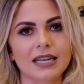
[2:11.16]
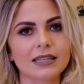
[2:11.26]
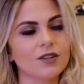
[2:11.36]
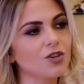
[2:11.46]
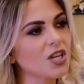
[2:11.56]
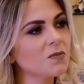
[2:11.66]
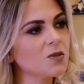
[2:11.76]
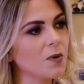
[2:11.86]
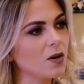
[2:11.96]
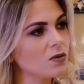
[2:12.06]
ela, nós
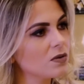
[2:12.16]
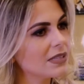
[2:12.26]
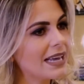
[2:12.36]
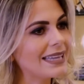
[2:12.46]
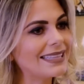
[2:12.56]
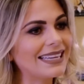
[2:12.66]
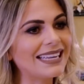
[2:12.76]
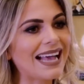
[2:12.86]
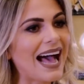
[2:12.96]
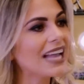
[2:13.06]
temos produtos que
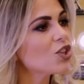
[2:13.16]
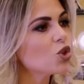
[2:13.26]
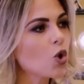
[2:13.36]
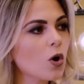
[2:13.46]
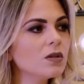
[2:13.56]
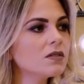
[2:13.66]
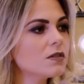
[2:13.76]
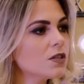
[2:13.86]
atendem a todos